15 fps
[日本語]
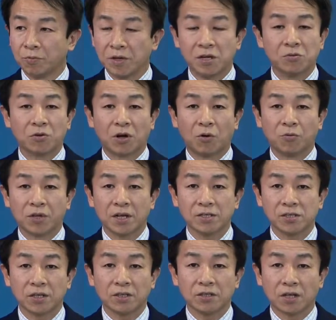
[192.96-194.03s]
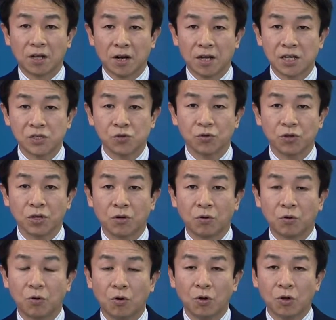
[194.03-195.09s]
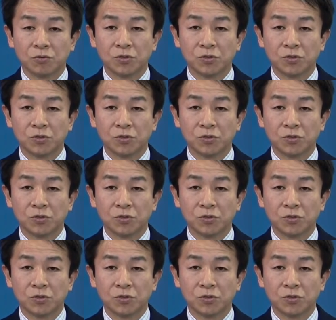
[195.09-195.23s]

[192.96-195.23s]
フィールドが同じだったら非常にこ